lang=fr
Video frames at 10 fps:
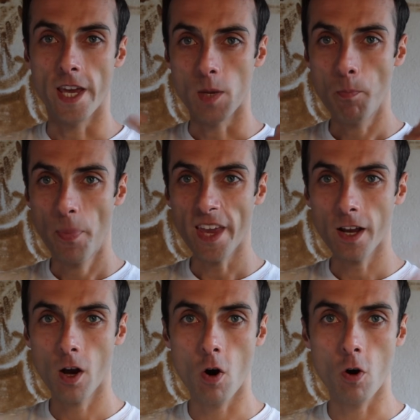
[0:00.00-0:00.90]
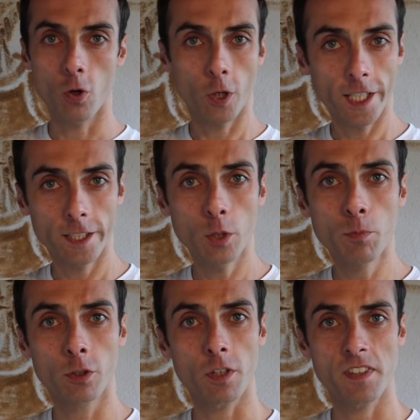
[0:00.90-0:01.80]
et bingo, le cliquetis du
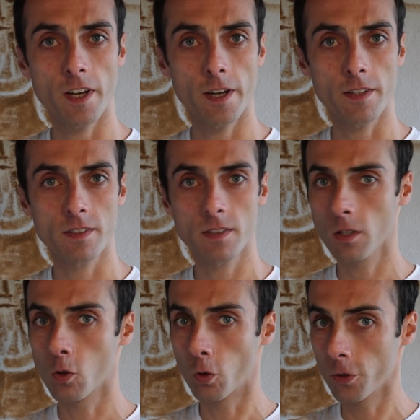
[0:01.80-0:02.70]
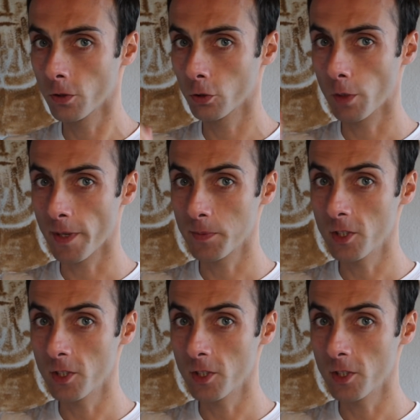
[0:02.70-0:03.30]
moteur s'arrête. Conclusion de Thomas